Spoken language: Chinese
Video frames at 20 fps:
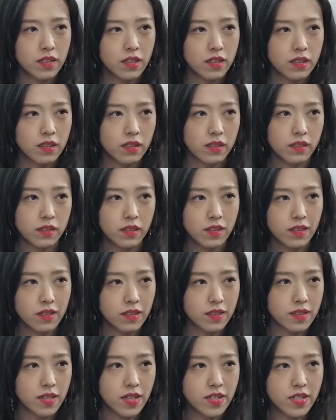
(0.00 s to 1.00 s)
哼，
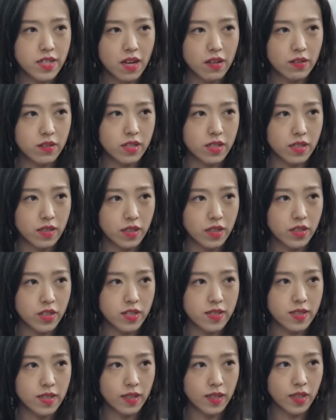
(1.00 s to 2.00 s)
人家张神医
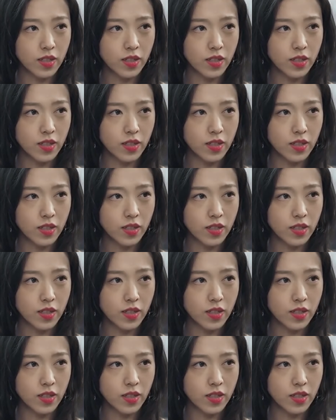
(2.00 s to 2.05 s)
是金